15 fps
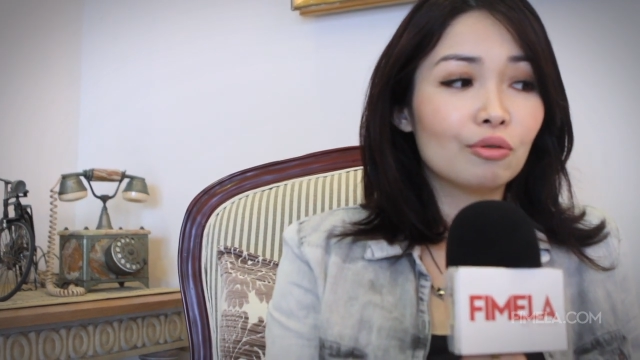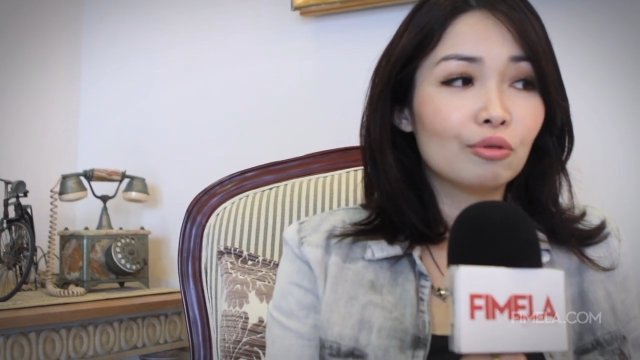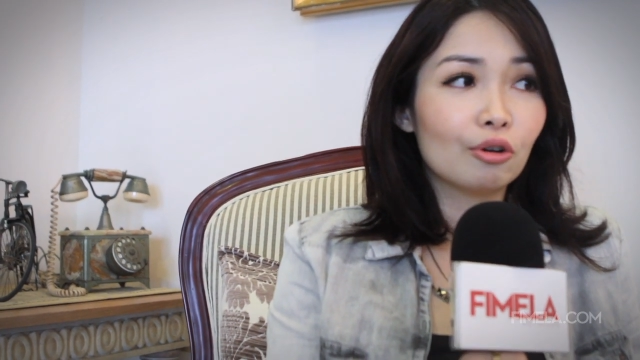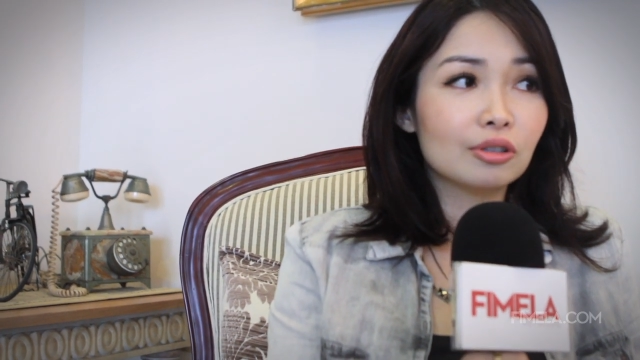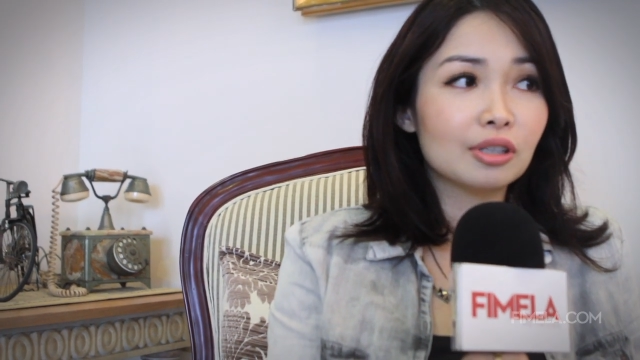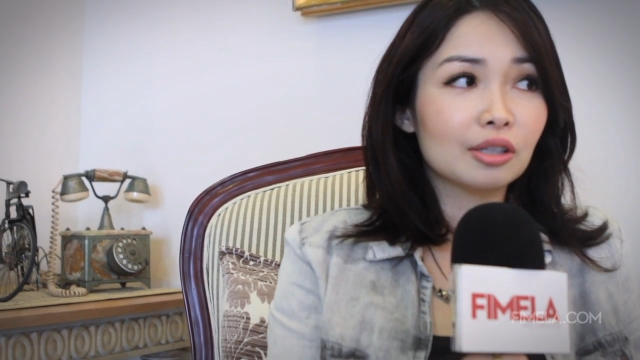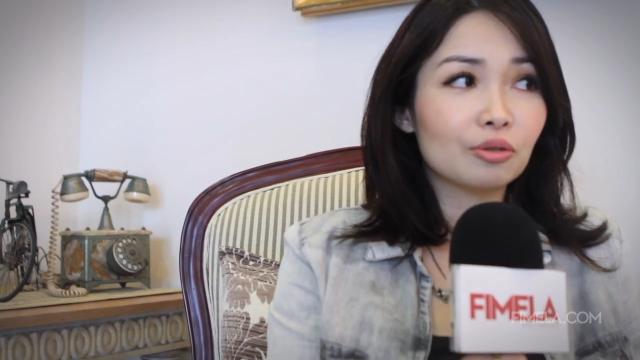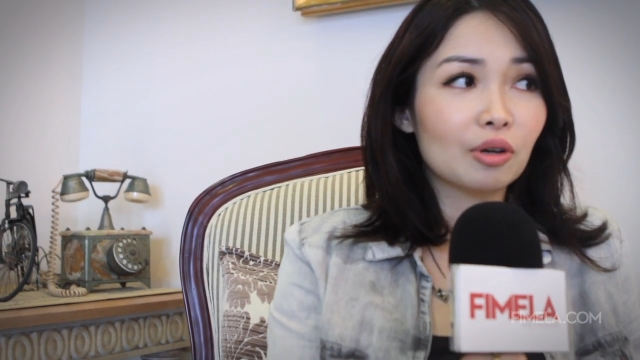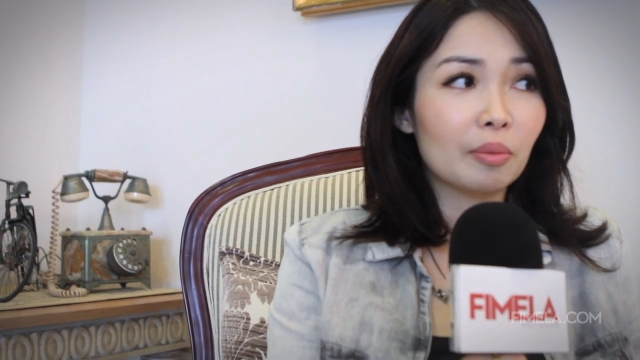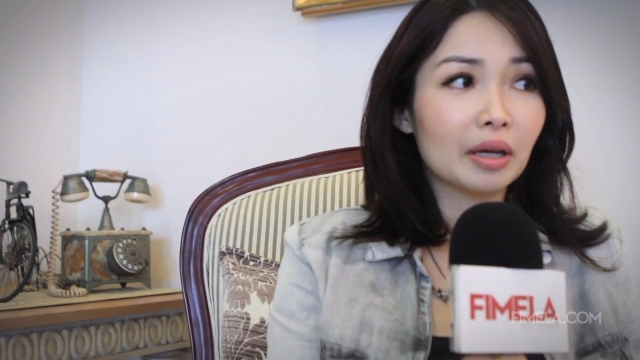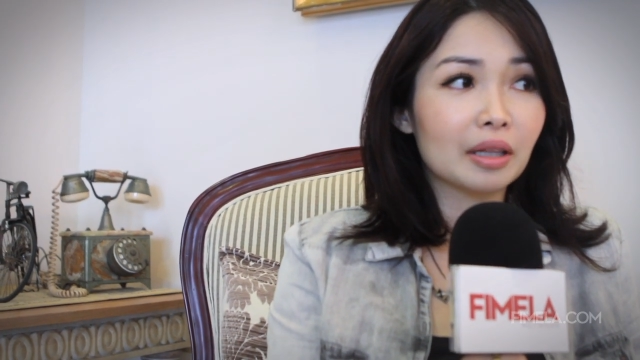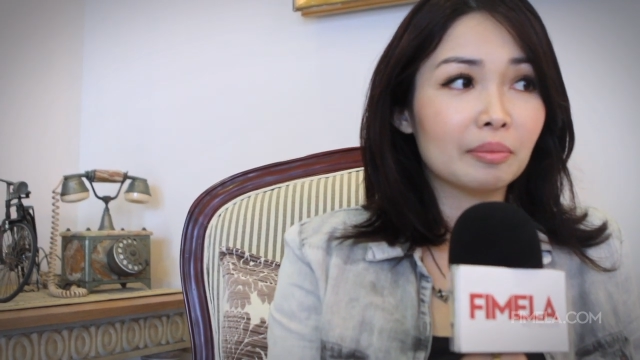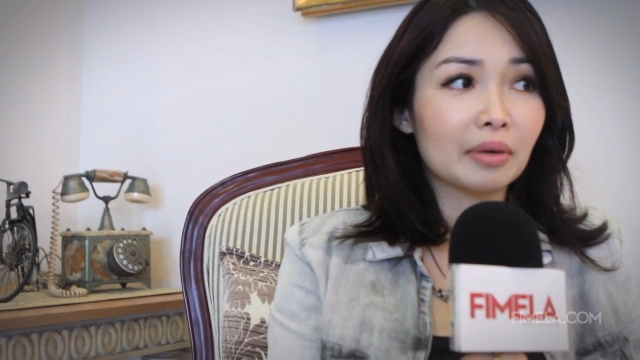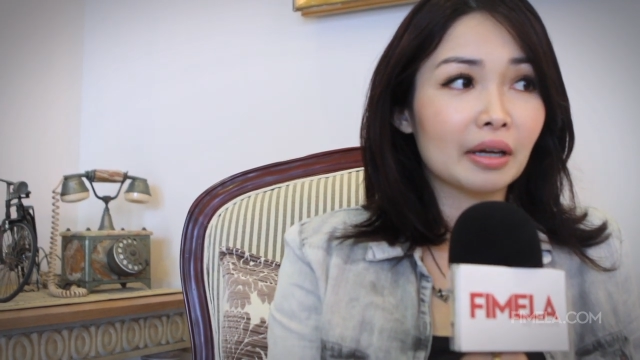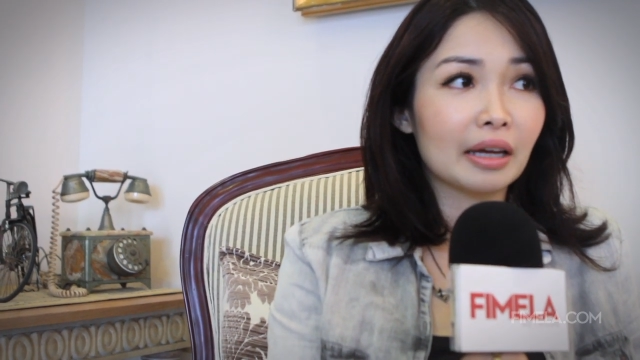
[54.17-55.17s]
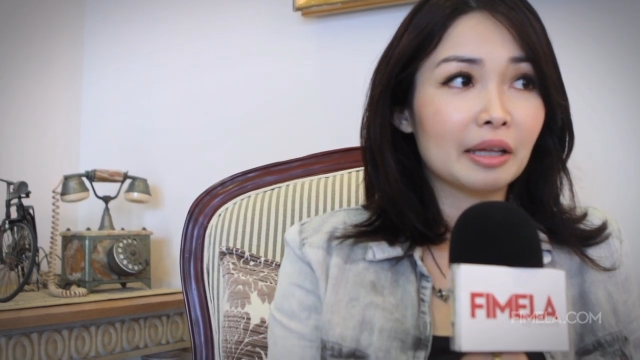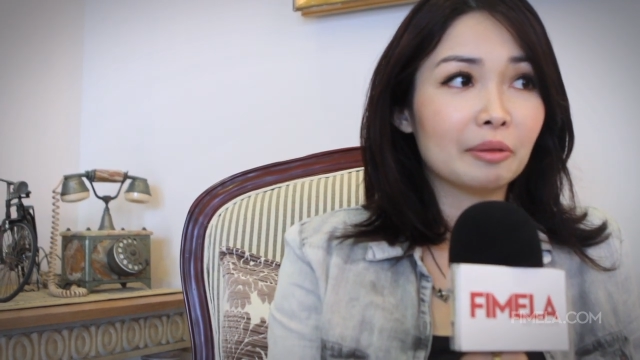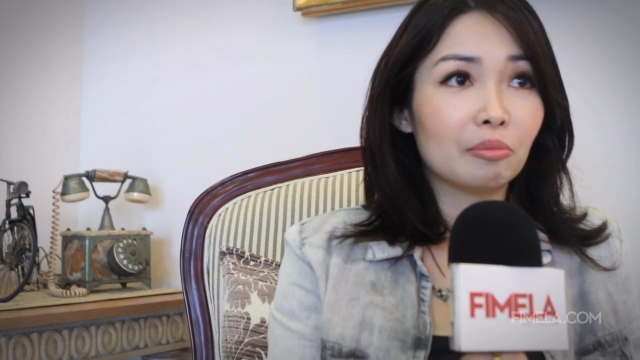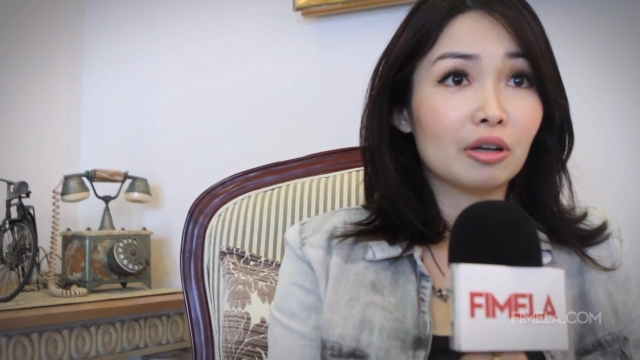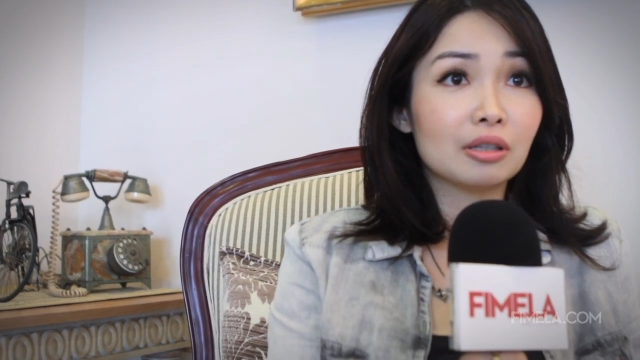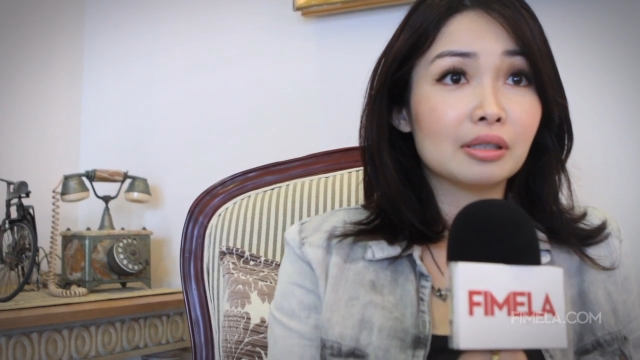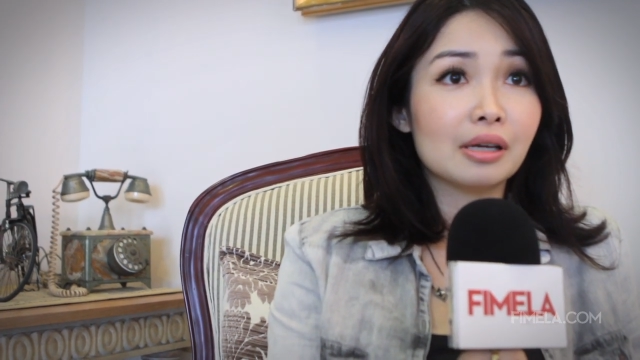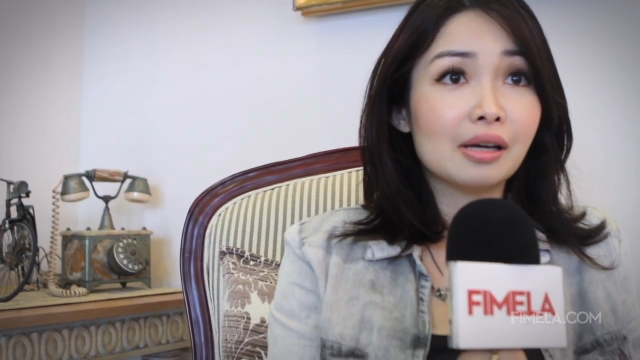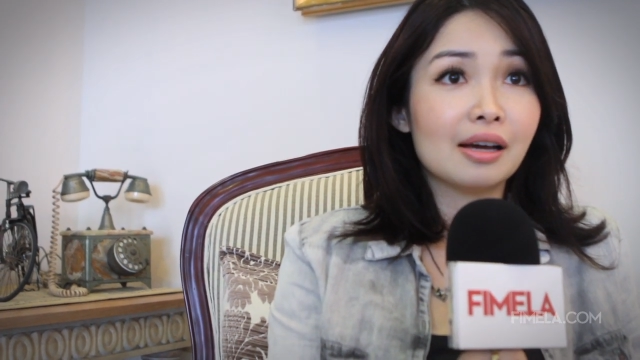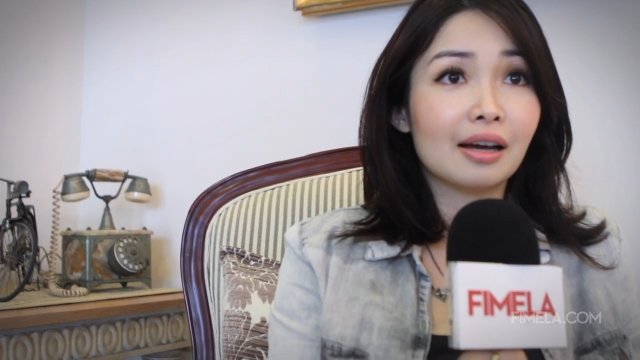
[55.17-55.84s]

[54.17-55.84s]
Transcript: dulu saya suka banget sama Kate Moss ya